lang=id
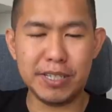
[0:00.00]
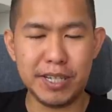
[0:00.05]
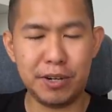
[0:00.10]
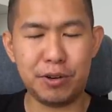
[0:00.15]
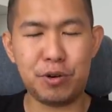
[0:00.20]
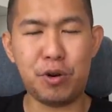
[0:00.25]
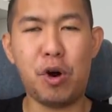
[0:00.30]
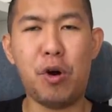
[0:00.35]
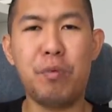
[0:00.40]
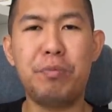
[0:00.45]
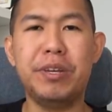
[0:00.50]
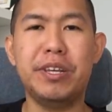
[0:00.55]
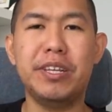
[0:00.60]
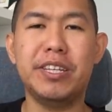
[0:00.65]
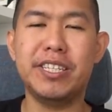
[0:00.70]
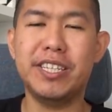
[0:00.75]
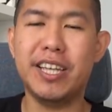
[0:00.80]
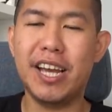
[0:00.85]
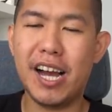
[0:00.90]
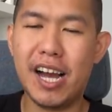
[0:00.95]
masih ada Kobe,
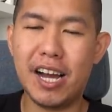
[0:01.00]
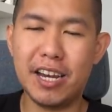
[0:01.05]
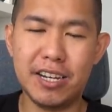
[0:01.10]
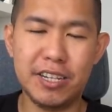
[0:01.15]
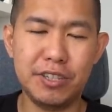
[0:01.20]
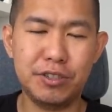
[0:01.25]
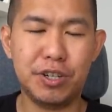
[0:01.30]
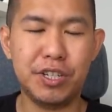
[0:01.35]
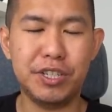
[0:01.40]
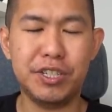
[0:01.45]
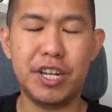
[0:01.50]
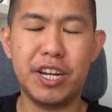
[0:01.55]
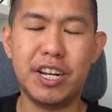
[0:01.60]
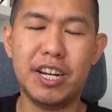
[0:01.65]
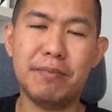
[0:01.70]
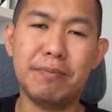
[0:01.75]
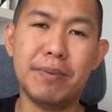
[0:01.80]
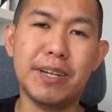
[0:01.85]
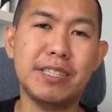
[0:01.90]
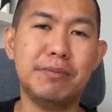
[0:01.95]
dia dan juga
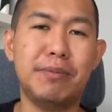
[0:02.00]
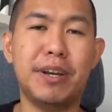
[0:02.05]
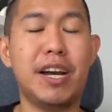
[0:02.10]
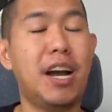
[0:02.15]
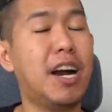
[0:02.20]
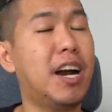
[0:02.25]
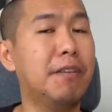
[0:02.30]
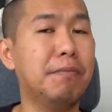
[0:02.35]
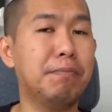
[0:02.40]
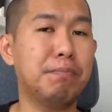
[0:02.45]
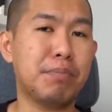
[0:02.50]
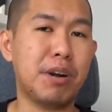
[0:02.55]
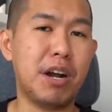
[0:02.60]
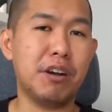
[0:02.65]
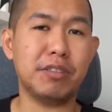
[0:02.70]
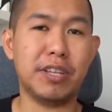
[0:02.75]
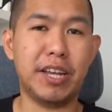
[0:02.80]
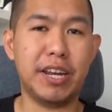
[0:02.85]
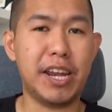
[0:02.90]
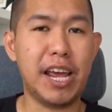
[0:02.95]
Gianna pasti mereka akan
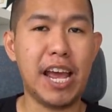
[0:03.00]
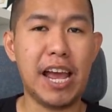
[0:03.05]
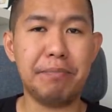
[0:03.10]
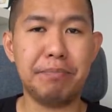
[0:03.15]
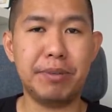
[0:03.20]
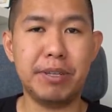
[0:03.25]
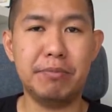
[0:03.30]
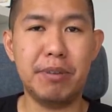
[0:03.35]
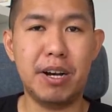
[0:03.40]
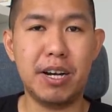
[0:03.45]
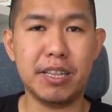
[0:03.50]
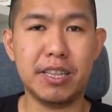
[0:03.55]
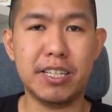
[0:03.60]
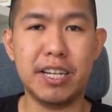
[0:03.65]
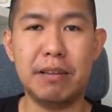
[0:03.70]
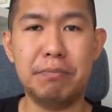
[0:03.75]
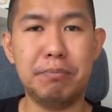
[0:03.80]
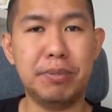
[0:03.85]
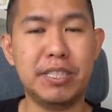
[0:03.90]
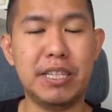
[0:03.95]
proud and happy banget
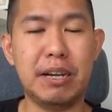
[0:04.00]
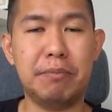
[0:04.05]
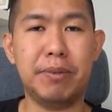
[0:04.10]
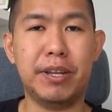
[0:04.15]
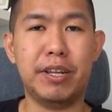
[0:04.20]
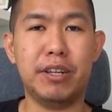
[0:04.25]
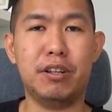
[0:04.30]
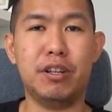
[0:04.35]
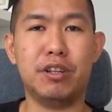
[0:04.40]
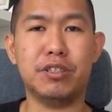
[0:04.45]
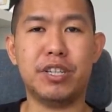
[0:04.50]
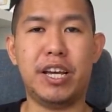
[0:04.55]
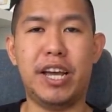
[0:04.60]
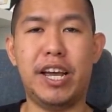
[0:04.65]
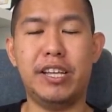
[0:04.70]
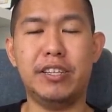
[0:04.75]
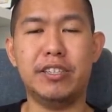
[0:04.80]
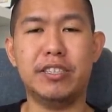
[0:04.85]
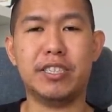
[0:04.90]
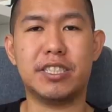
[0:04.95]
dengan pencapaian Los
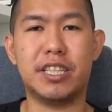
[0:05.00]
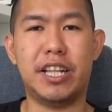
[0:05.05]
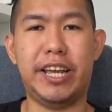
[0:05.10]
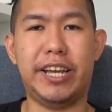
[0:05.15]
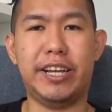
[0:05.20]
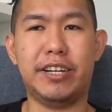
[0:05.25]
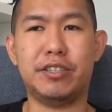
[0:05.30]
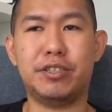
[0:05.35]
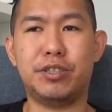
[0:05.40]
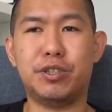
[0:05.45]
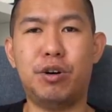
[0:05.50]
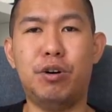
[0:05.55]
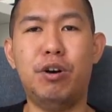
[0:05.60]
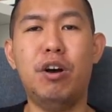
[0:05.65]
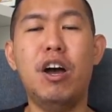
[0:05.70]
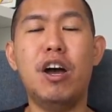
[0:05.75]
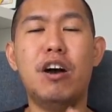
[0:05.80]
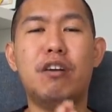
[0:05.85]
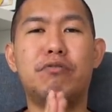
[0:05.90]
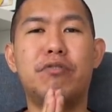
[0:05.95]
Angeles Lakers.
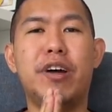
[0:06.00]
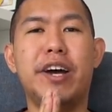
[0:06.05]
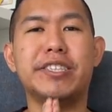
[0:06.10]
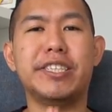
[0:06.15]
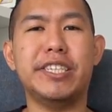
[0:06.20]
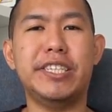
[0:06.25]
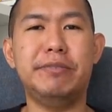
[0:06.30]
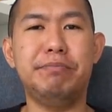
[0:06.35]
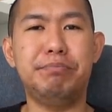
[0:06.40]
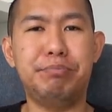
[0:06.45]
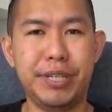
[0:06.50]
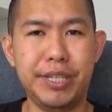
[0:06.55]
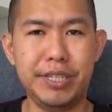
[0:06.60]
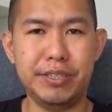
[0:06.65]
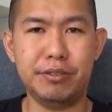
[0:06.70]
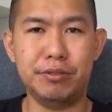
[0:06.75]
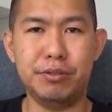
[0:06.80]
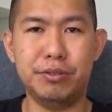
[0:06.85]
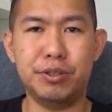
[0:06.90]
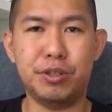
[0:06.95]
So rest in
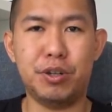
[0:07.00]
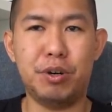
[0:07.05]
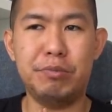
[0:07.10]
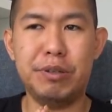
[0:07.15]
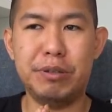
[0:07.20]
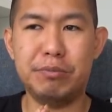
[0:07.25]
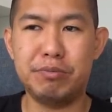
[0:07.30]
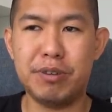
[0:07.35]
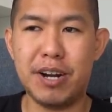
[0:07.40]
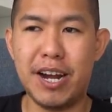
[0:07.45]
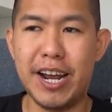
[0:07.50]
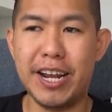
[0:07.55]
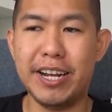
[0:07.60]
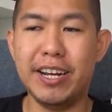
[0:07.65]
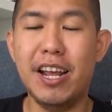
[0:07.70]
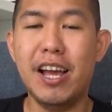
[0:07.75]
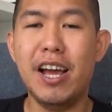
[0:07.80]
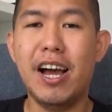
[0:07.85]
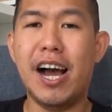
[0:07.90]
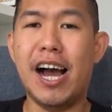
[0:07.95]
peace untuk Kobe
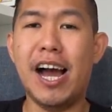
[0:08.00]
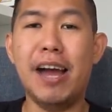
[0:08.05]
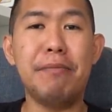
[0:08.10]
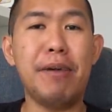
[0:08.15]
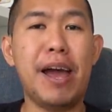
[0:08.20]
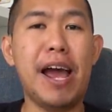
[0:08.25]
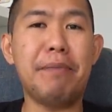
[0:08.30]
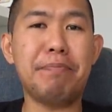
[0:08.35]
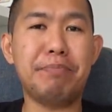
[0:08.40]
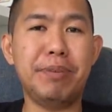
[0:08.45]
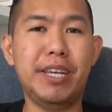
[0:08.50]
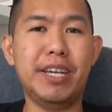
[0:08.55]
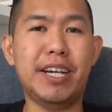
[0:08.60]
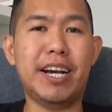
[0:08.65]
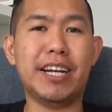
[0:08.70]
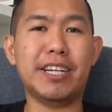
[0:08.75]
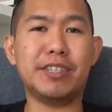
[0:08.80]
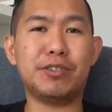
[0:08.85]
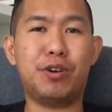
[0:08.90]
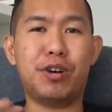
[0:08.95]
Bryant. I'm happy
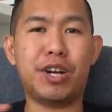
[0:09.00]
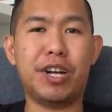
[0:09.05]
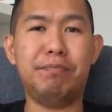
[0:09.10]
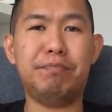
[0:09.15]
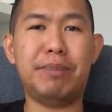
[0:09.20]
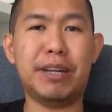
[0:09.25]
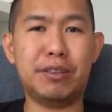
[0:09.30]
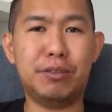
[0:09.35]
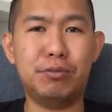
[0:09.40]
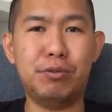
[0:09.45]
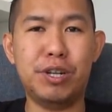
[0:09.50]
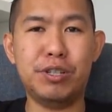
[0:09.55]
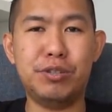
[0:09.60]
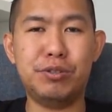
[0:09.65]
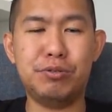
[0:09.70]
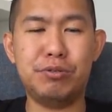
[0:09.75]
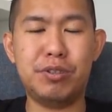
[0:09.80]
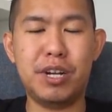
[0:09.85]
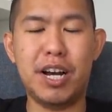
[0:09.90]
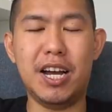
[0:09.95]
karena skornya 4-2
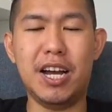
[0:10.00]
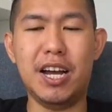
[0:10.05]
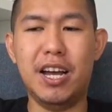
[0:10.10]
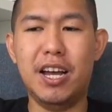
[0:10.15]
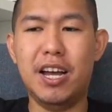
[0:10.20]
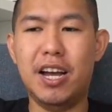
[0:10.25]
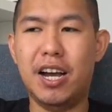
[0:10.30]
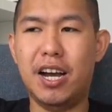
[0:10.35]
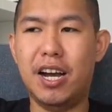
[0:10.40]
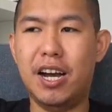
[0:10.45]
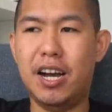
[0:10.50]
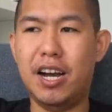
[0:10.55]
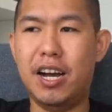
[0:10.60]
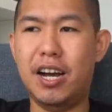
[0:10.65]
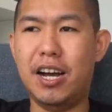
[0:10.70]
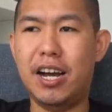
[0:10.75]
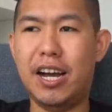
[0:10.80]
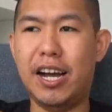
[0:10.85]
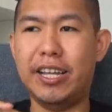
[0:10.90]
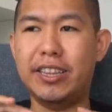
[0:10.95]
juga.
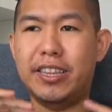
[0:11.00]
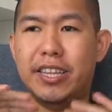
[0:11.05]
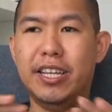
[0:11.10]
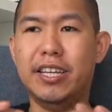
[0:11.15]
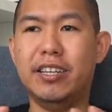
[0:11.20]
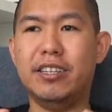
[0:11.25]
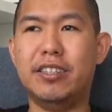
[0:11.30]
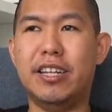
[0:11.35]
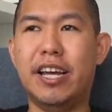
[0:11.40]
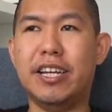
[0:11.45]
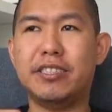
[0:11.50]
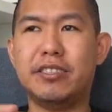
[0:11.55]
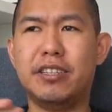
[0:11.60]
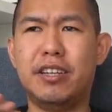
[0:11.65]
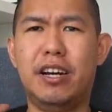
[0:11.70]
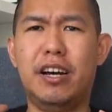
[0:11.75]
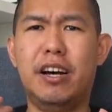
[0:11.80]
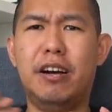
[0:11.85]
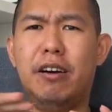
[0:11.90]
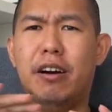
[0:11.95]
Uh, I think that's
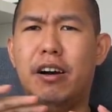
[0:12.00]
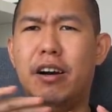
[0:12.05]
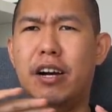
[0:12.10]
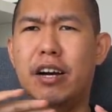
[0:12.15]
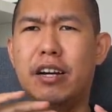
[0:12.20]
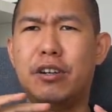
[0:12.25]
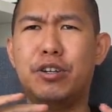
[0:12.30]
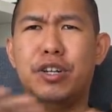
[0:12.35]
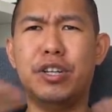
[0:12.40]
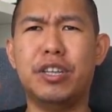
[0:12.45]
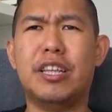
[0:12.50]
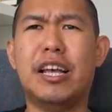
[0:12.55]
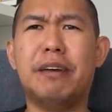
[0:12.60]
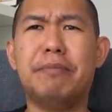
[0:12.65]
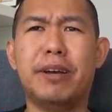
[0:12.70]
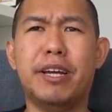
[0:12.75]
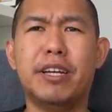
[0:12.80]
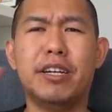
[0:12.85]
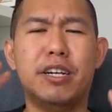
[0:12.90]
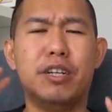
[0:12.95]
a good
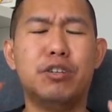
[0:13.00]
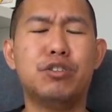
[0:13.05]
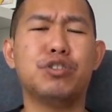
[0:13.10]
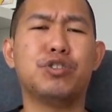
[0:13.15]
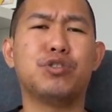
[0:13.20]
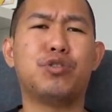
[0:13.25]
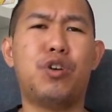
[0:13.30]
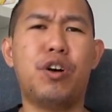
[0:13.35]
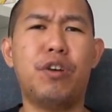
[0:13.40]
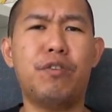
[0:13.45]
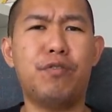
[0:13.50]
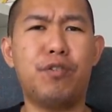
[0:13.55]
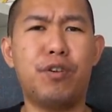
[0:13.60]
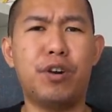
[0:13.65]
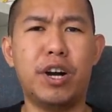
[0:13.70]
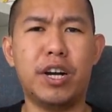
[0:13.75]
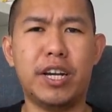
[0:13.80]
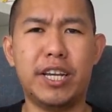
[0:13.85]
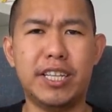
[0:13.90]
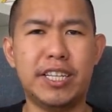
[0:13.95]
apa ya, a good score
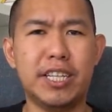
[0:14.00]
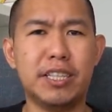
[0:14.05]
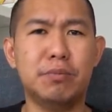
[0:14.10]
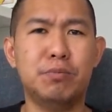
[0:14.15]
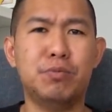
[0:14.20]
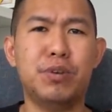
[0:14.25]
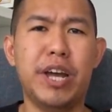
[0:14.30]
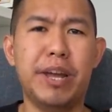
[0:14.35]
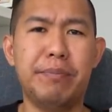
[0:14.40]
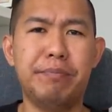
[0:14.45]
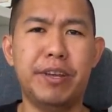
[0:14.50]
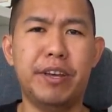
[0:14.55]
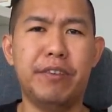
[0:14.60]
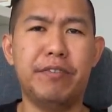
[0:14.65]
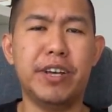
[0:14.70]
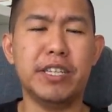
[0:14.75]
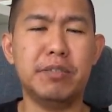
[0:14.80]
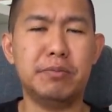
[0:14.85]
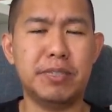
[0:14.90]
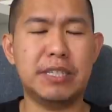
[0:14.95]
for kita semua NBA
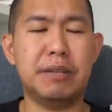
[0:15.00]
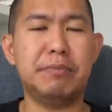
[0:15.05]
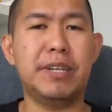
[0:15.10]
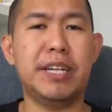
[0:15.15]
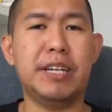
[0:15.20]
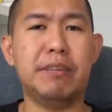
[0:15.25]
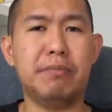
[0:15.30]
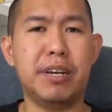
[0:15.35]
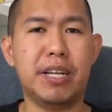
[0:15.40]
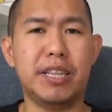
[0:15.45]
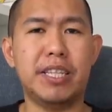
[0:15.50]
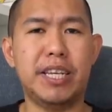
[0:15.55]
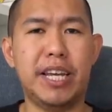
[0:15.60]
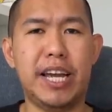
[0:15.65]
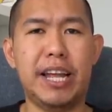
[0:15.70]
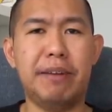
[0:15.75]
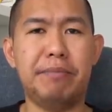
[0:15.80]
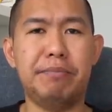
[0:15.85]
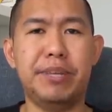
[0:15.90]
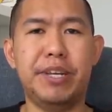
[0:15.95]
fans bisa menikmati
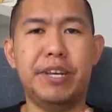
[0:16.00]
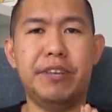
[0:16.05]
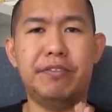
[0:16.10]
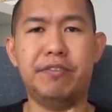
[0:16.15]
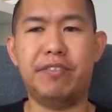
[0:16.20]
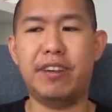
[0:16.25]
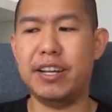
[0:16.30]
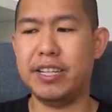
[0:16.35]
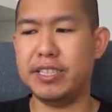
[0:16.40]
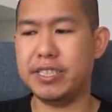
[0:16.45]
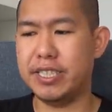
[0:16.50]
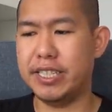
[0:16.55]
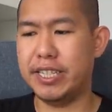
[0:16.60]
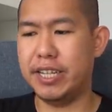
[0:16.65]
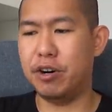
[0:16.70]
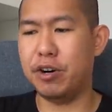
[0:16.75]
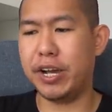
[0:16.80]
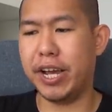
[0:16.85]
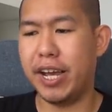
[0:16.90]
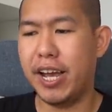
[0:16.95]
NBA Finals ini.
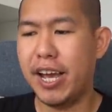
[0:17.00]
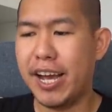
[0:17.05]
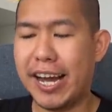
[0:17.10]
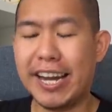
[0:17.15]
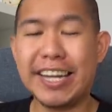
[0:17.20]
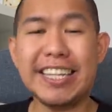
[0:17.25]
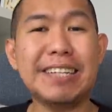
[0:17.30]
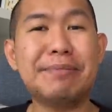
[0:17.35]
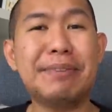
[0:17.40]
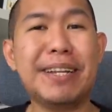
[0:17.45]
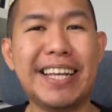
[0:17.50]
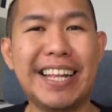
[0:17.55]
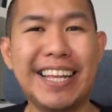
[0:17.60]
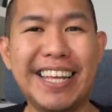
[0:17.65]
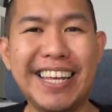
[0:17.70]
Oke, okay, karena kita balik